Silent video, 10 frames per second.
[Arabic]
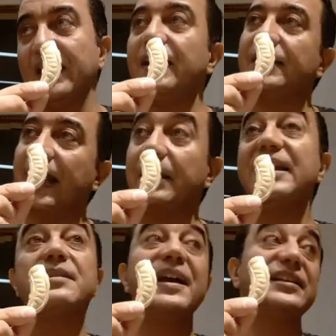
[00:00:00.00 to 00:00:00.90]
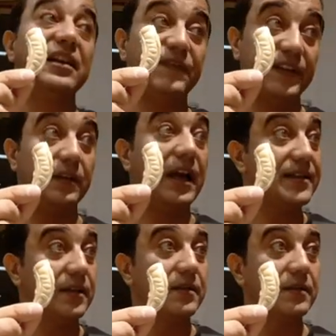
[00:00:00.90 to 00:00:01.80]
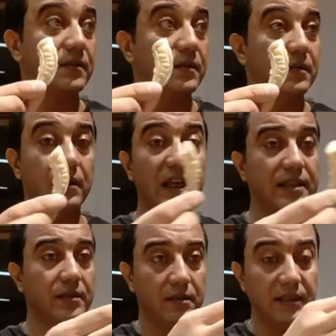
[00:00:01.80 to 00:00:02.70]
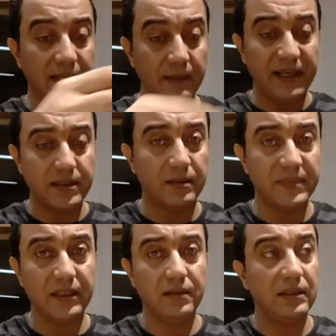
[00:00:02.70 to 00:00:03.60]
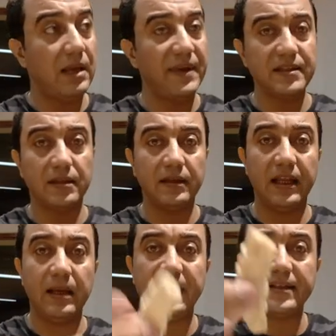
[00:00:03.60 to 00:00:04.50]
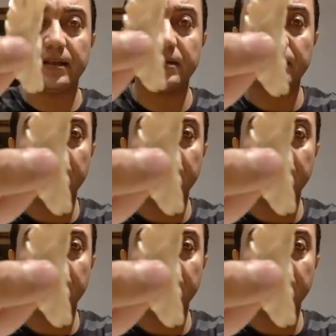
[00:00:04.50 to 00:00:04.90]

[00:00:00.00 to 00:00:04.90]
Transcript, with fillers: عجله ان العجل لازم اقتل الفيل إيه؟ اسد اسد ده ناب اسد امسكي ناب اسد ناب اسد